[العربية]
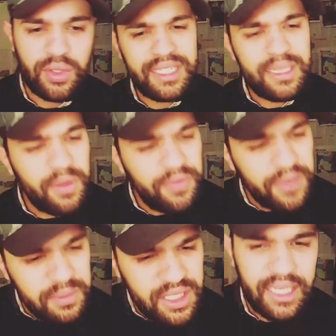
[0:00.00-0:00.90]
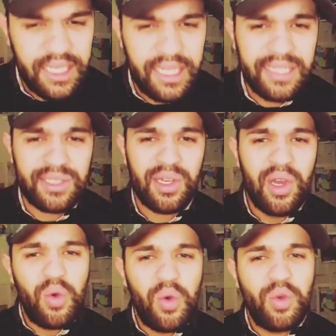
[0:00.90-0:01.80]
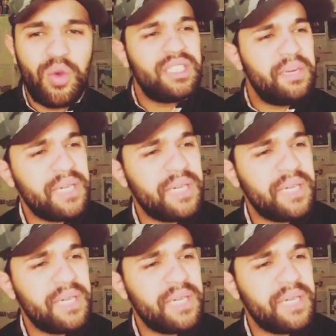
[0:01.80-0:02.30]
ولا انت ما فهمتينيش وكنت ما